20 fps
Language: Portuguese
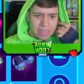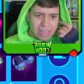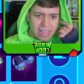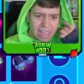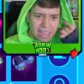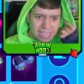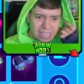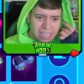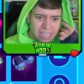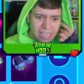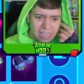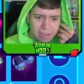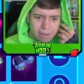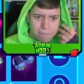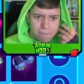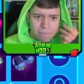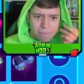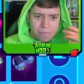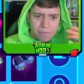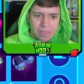E aqui
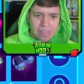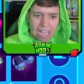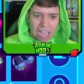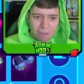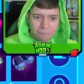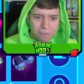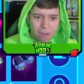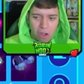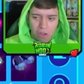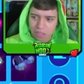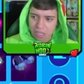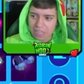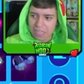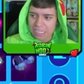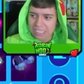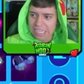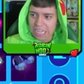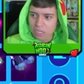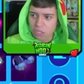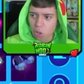tá faltando
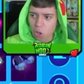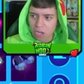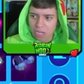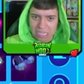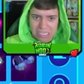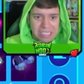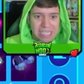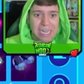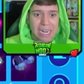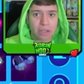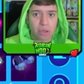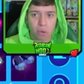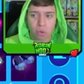essa touca. Será que eu